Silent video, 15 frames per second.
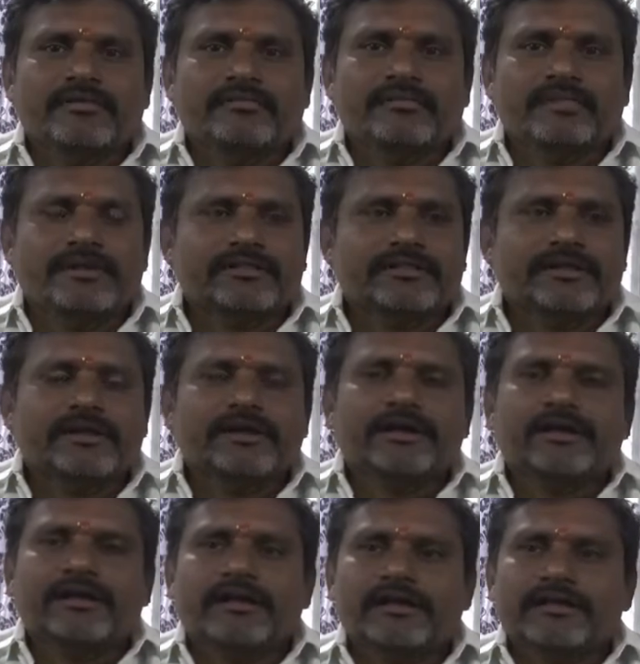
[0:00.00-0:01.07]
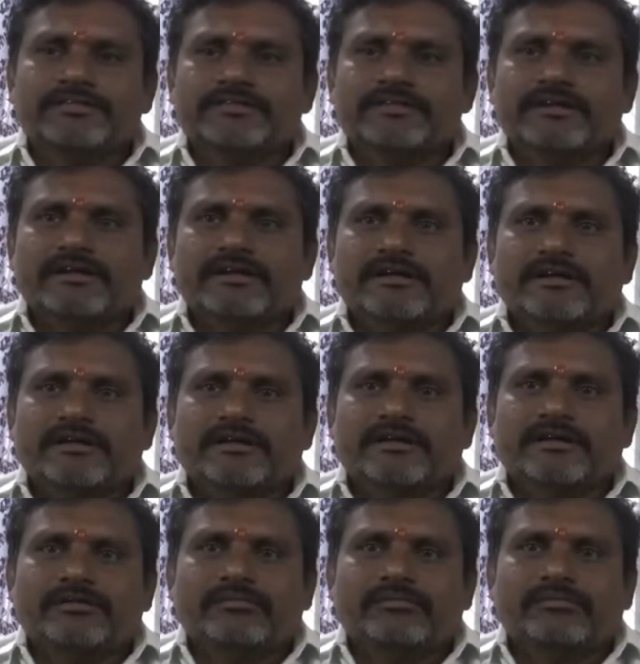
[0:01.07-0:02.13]
మన తెలంగాణ రాష్ట్ర
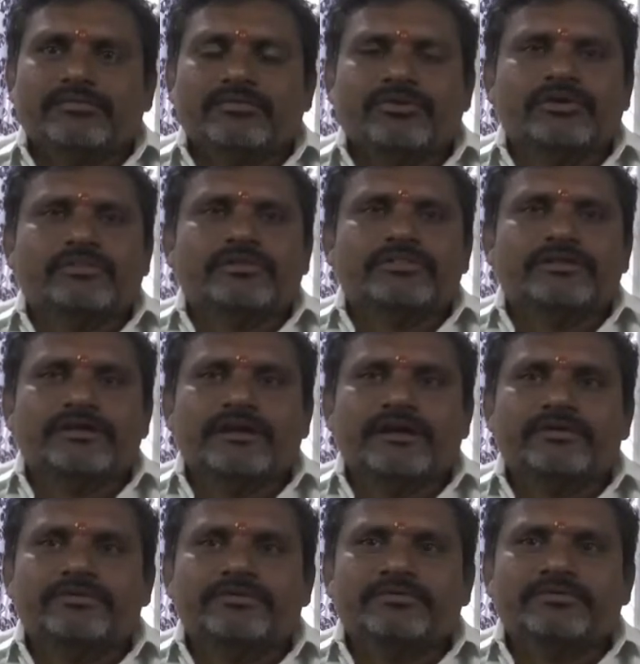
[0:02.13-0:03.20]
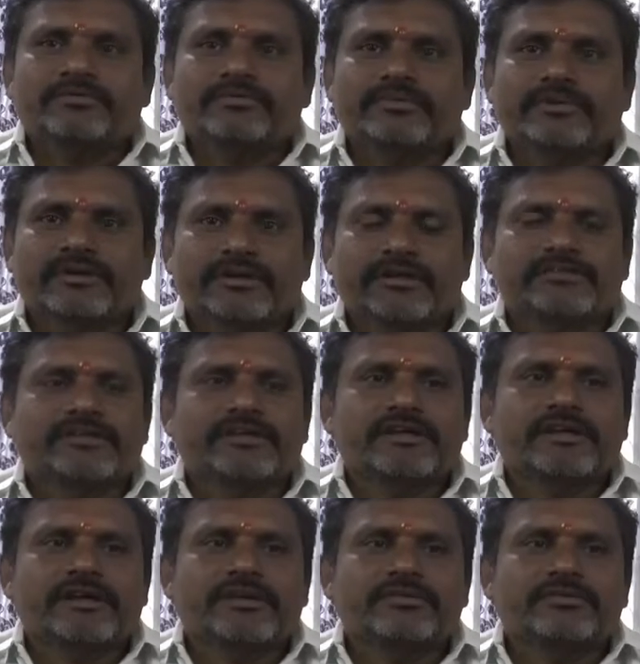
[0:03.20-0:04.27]
ముఖ్యమంత్రి గారు కేసీఆర్
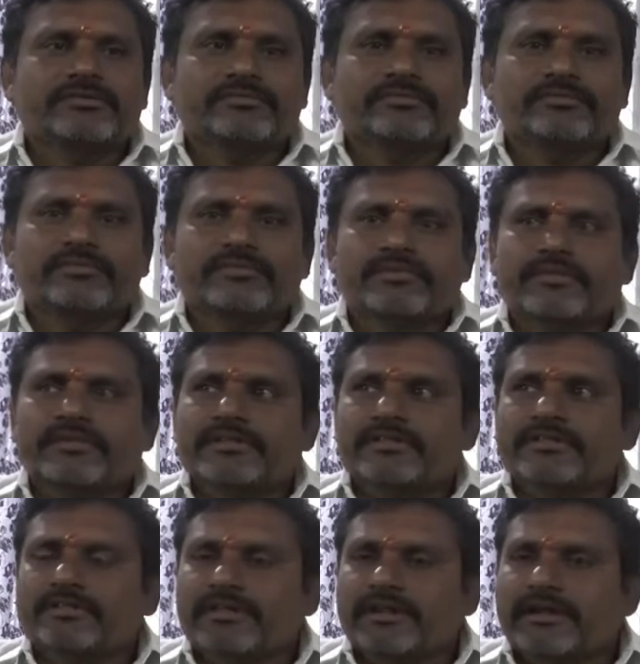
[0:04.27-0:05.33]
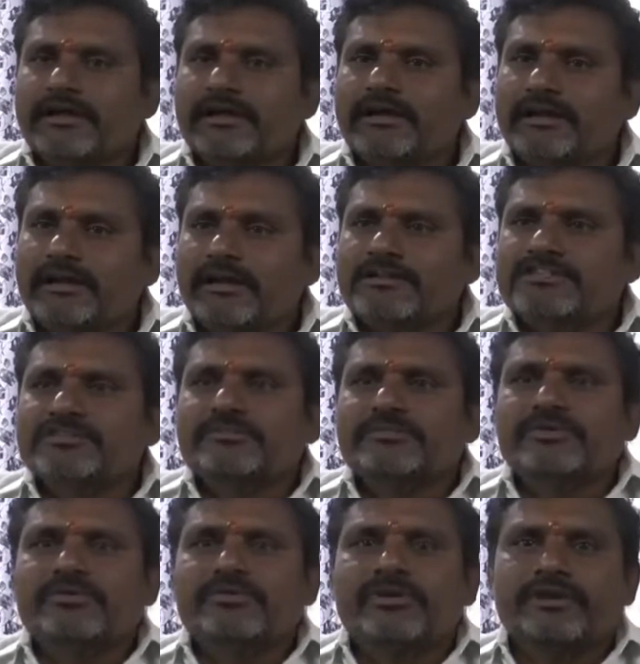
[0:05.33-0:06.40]
గారు తెలంగాణ రాష్ట్రంలో
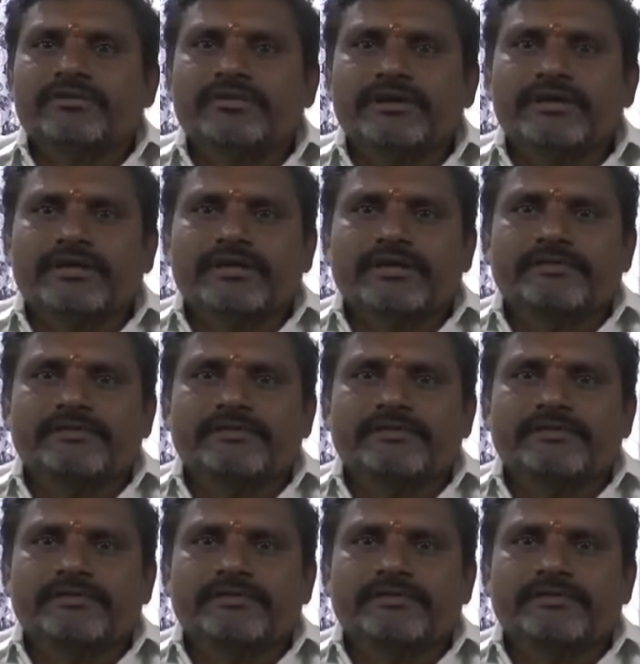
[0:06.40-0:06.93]
ఉన్నటువంటి